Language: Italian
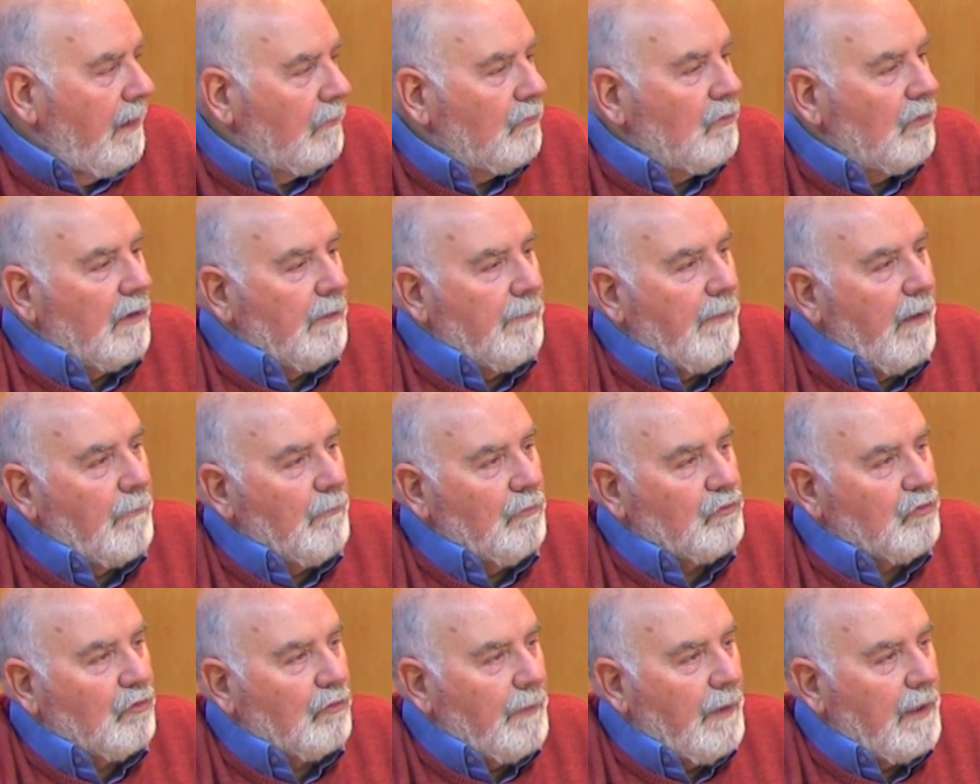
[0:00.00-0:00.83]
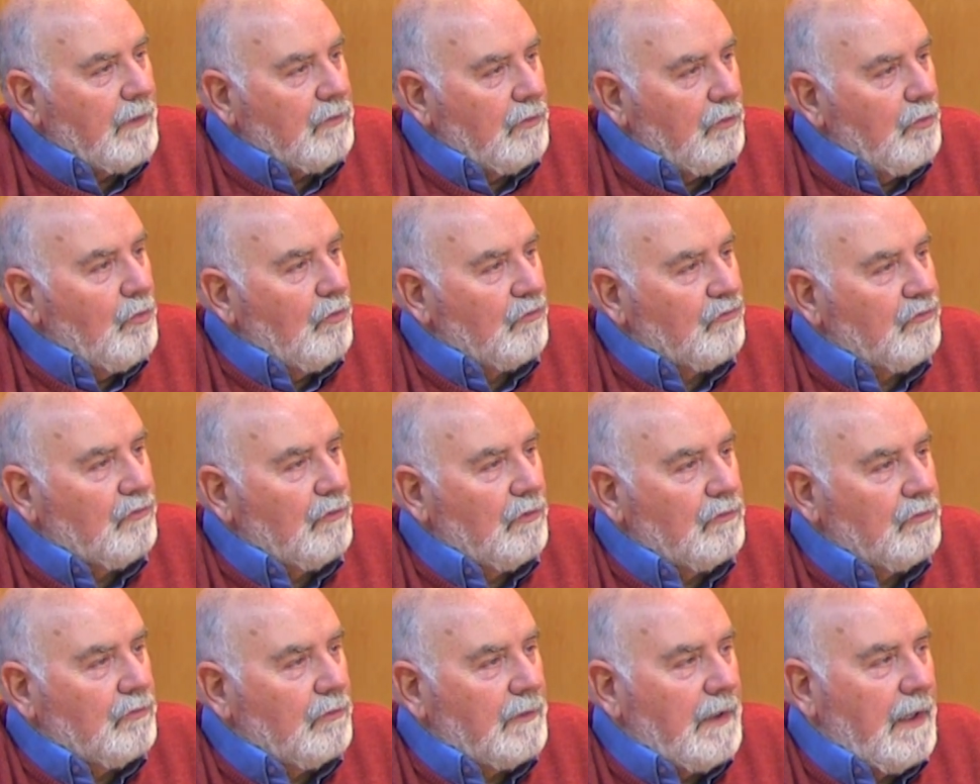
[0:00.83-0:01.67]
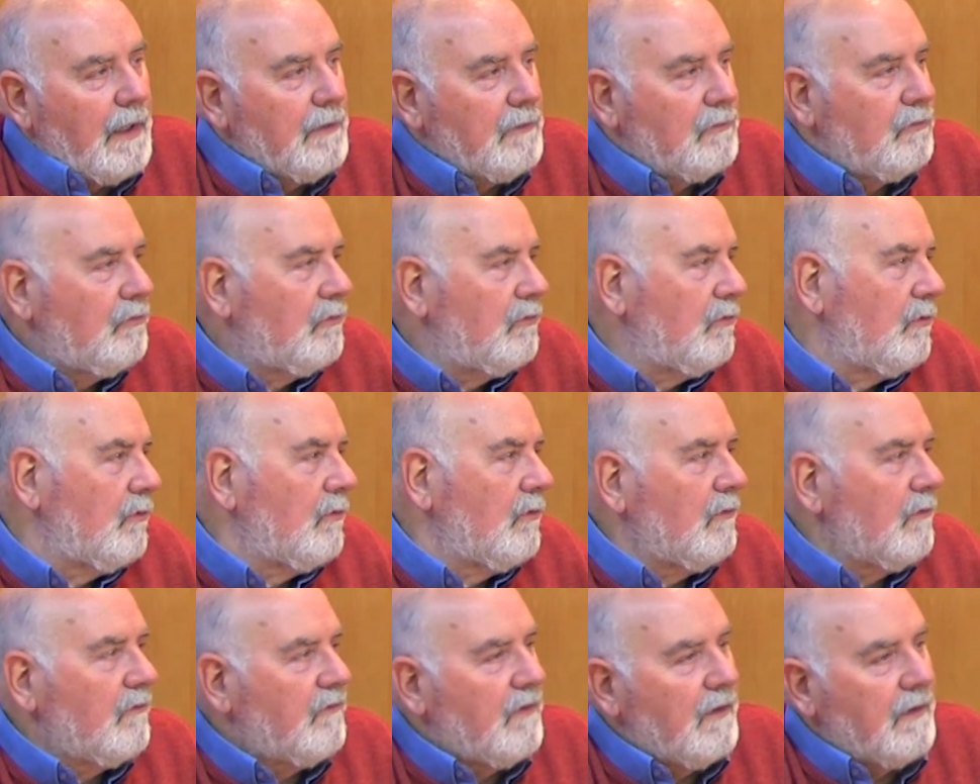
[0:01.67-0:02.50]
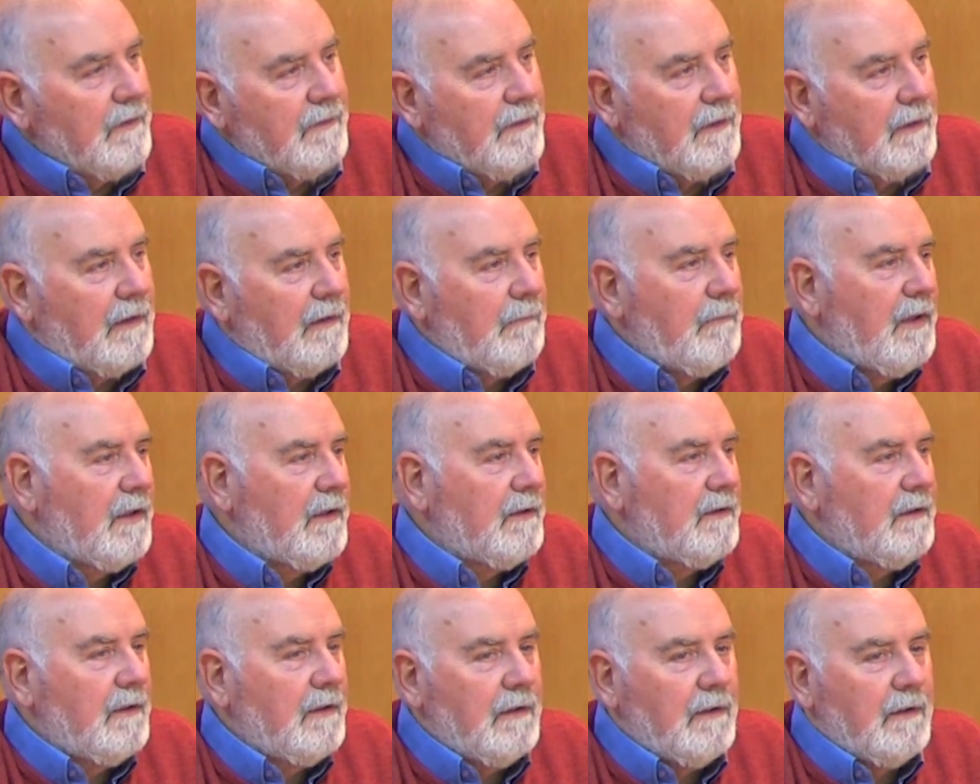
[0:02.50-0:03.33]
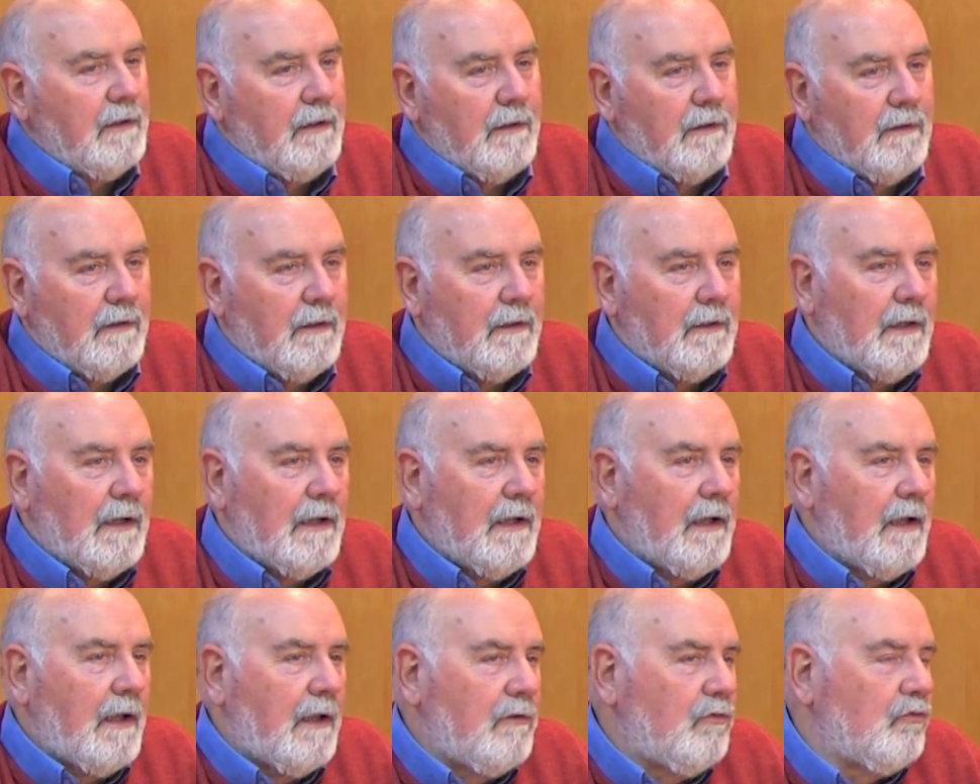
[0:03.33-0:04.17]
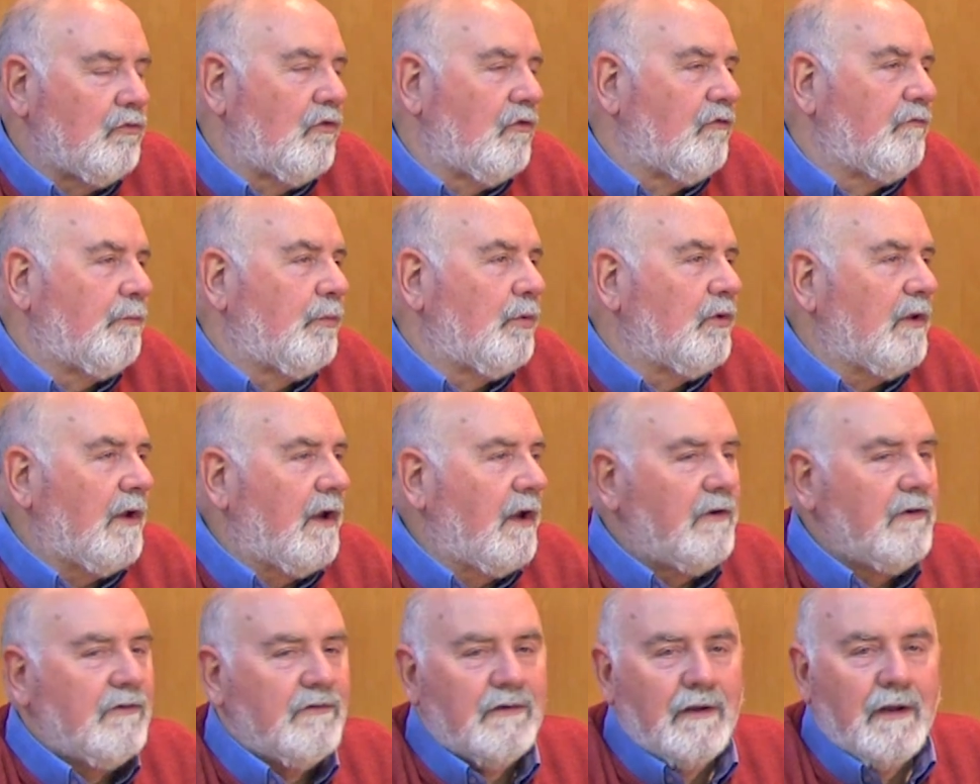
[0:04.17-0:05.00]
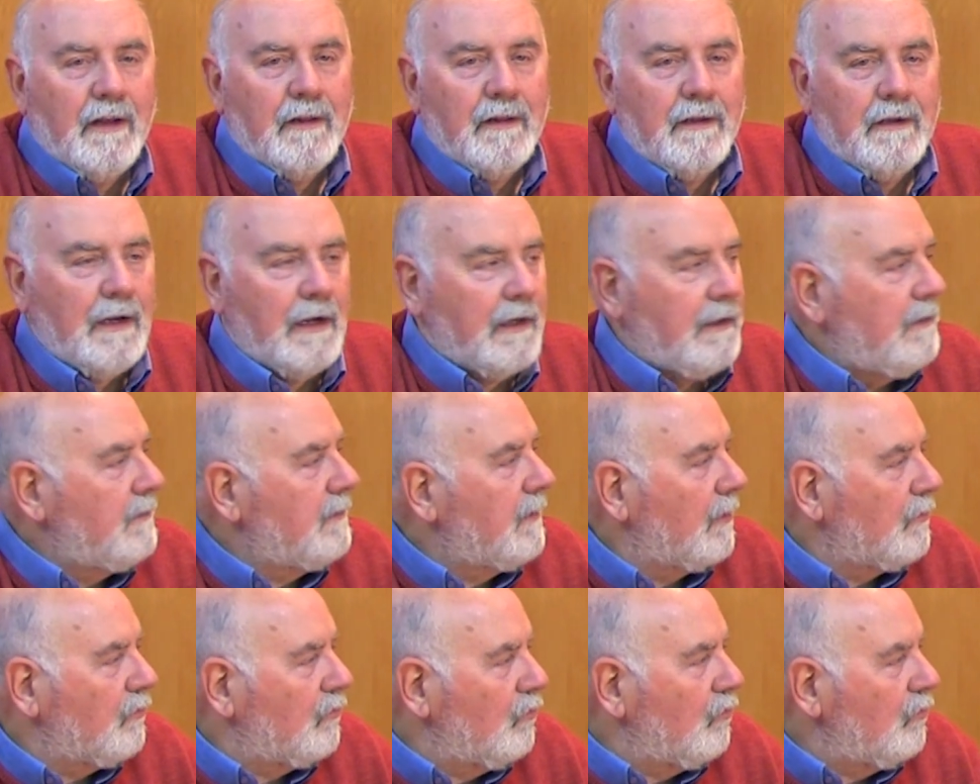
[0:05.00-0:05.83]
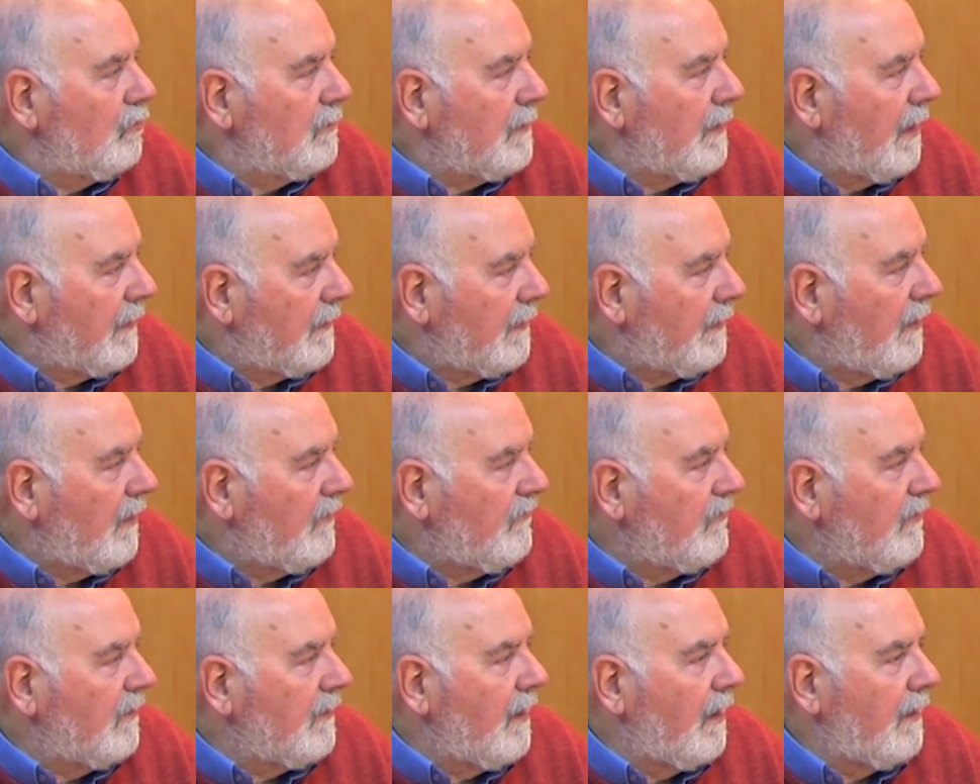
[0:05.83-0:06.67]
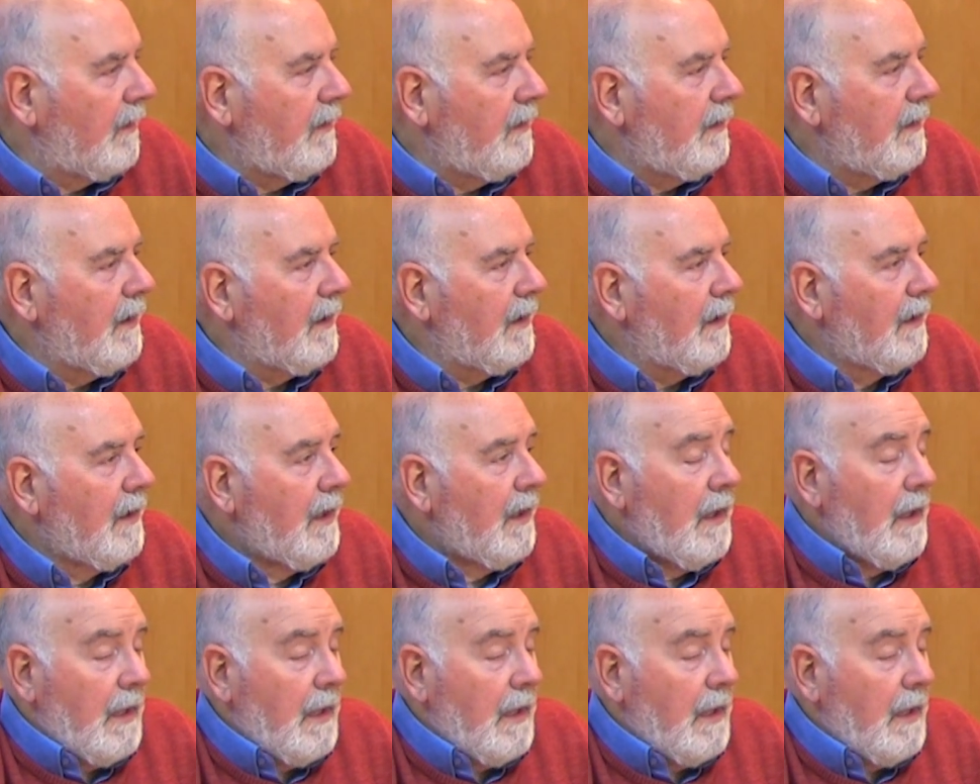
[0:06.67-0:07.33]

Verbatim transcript: Noi abbiamo trovato in questo dottorato gente che viene della giurisprudenza, dell'architettura, dell'ingegneria